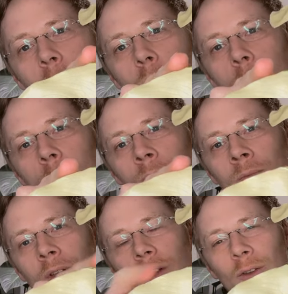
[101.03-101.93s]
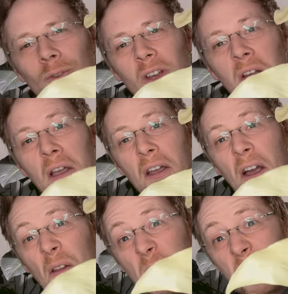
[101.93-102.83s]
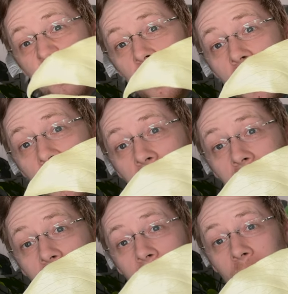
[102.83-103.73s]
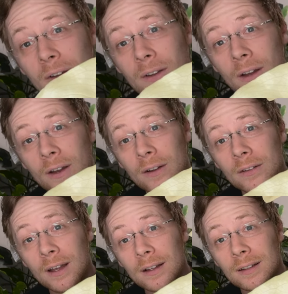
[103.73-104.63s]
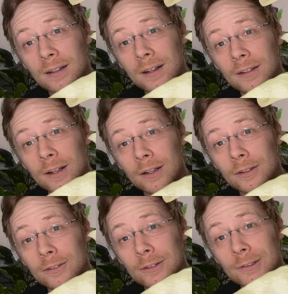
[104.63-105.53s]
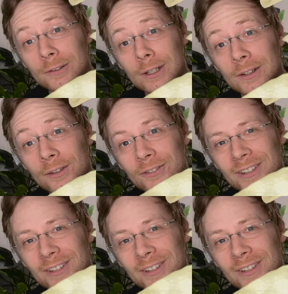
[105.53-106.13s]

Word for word: oben ist ein ganz leichte. Da, da, da, da. Seht ihr das?